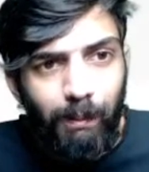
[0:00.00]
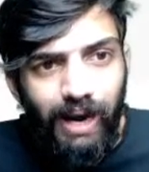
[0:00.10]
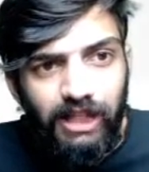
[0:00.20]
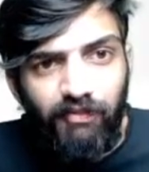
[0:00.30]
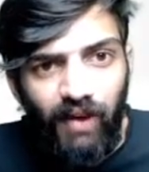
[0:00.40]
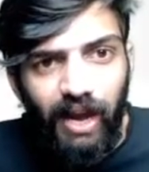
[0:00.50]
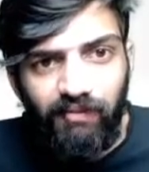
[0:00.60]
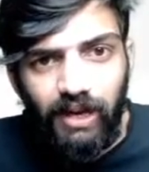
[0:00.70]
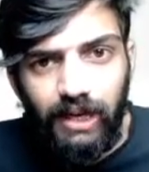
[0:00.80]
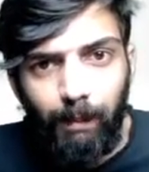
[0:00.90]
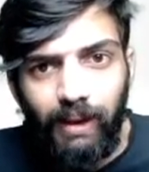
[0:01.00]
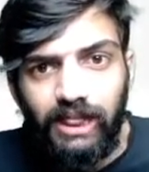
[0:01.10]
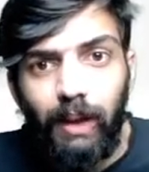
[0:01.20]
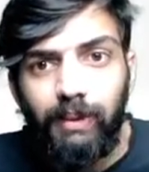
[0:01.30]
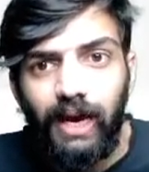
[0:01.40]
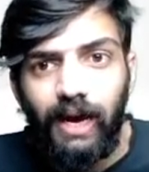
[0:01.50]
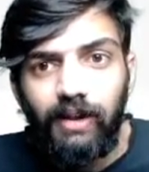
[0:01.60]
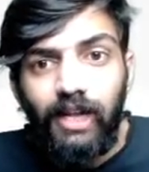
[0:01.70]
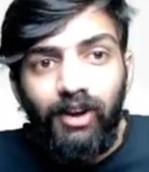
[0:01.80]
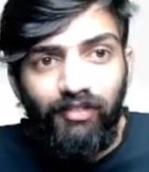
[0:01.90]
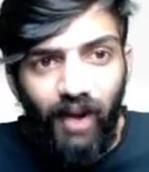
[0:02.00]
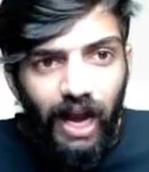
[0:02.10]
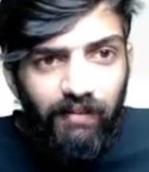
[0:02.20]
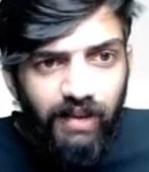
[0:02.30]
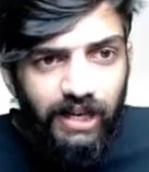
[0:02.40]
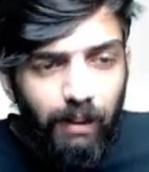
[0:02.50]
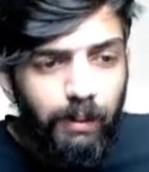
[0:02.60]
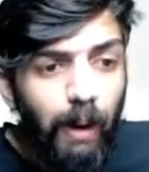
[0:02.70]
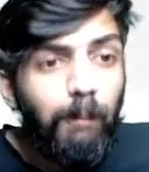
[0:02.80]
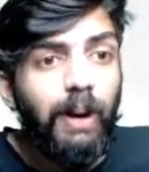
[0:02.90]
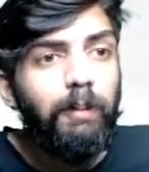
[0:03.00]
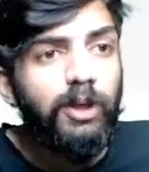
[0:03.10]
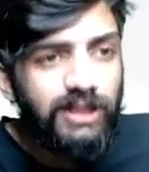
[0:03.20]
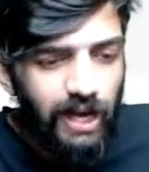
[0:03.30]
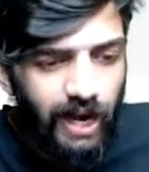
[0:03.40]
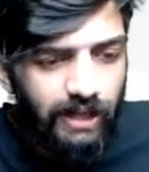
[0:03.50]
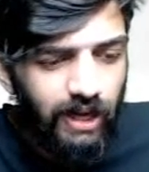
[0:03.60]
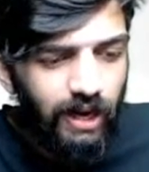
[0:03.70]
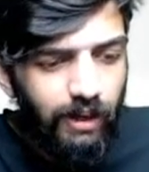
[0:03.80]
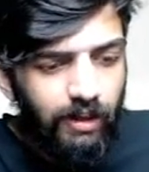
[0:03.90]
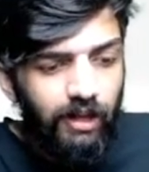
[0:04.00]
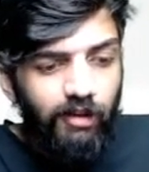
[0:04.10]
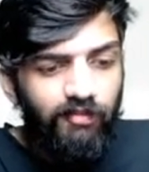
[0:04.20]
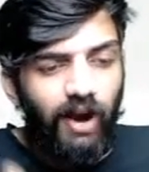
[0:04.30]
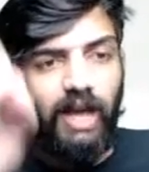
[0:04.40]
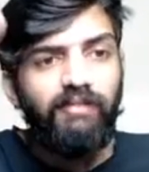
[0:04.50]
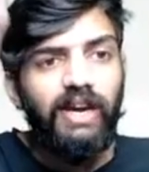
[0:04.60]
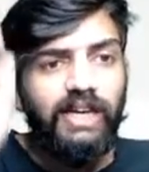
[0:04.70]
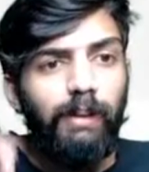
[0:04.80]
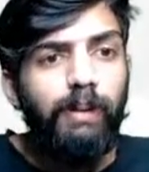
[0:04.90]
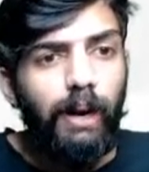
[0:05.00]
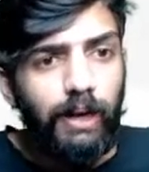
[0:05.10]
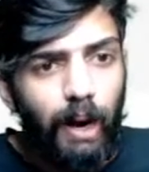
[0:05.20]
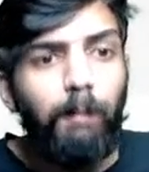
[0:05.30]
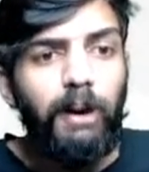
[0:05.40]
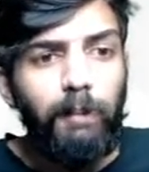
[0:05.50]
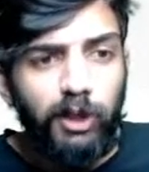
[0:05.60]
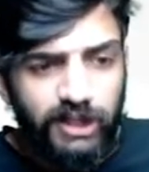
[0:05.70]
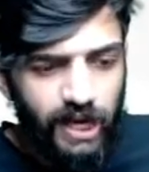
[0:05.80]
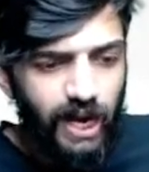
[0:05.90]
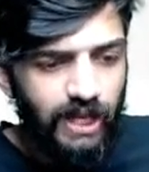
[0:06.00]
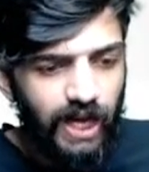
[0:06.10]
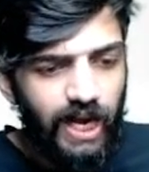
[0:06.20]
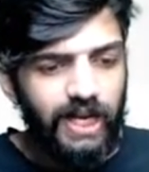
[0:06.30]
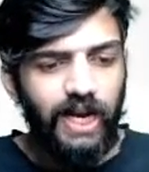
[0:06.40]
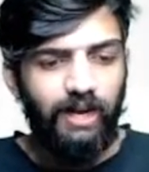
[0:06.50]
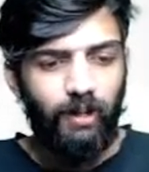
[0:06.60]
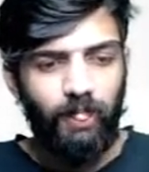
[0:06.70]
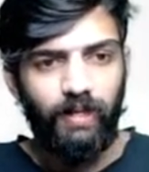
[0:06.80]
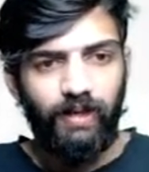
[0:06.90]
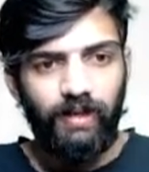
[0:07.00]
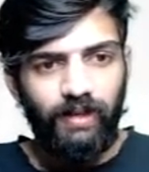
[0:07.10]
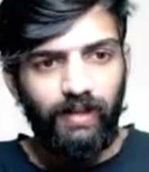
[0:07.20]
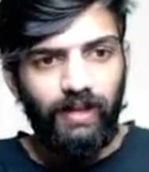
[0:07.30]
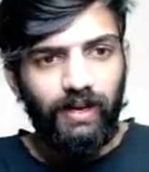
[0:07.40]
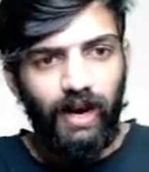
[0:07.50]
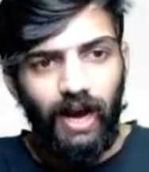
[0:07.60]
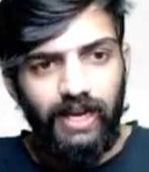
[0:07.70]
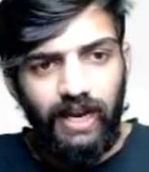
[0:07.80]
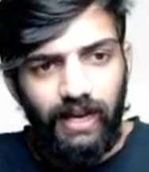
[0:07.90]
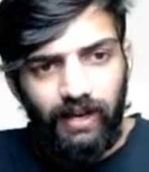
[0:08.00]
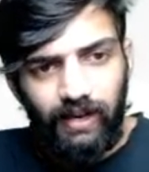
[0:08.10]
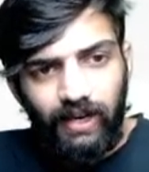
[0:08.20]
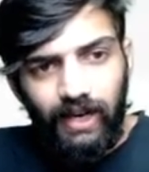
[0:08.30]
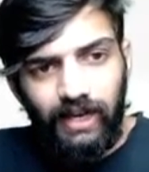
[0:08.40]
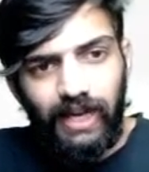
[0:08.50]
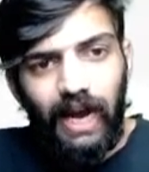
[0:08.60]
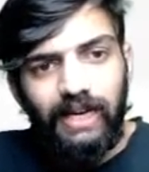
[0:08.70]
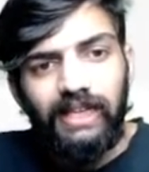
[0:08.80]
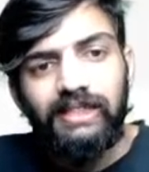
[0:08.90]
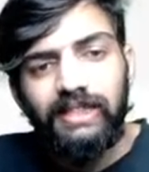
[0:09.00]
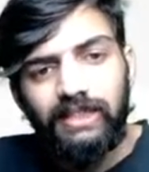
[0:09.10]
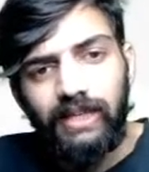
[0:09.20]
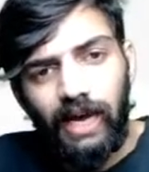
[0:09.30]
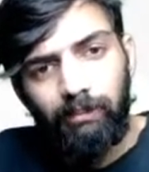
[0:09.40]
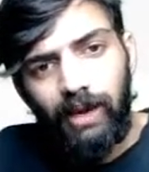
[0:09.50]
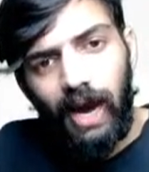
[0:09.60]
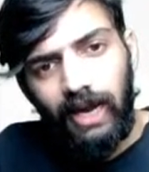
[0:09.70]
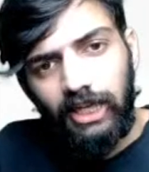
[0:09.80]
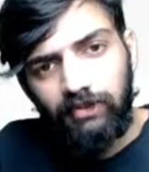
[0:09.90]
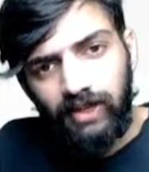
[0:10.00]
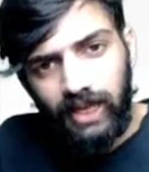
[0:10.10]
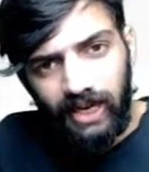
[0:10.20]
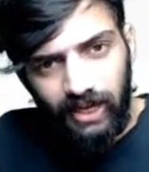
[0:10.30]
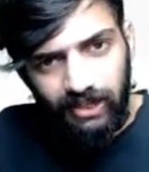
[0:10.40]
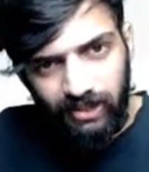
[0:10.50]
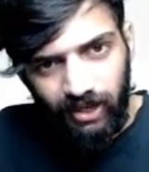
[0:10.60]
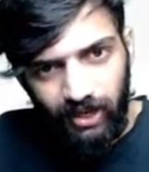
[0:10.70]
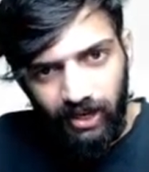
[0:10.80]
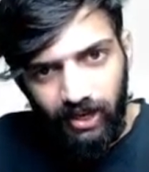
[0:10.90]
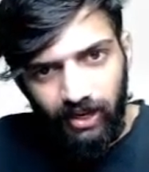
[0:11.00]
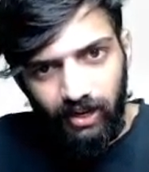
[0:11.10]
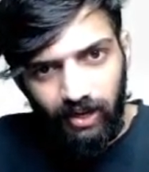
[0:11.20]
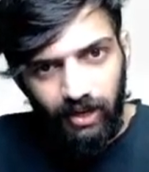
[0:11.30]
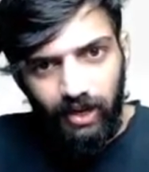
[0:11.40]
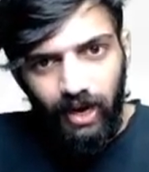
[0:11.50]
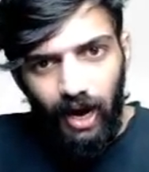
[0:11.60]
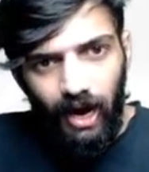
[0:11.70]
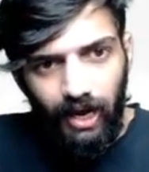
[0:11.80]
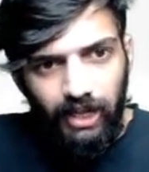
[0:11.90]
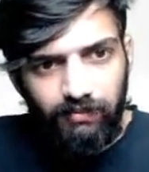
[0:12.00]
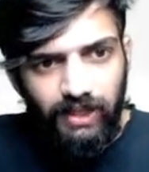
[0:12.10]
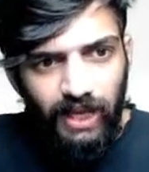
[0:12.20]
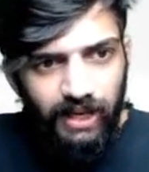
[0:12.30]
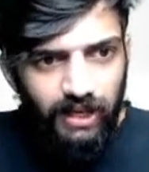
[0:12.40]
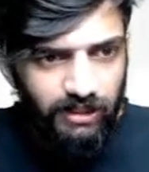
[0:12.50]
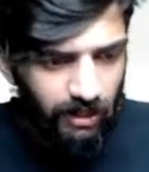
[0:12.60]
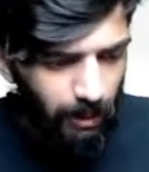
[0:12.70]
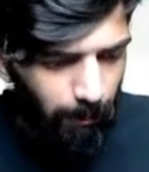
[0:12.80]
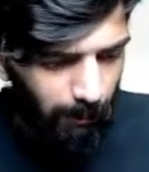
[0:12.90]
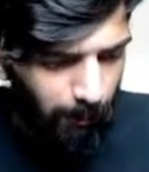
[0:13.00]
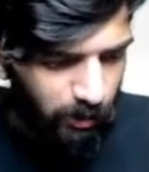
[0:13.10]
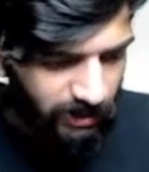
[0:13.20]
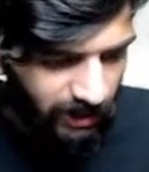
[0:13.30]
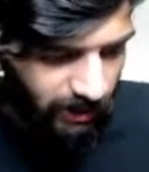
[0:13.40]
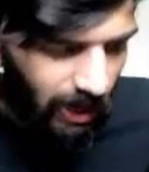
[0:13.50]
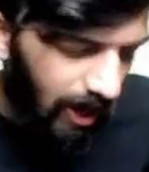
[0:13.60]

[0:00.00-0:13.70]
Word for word: बाय दी फाइव किंगडम मतलब क्या फाइव किंगडम कब प्रपोज किया गया था फाइव किंगडम का कब प्रपोज किया गया था आइए आइए 1969 में आर एच विटेकर सर आर एच विटेकर सर ने प्रपोज किया था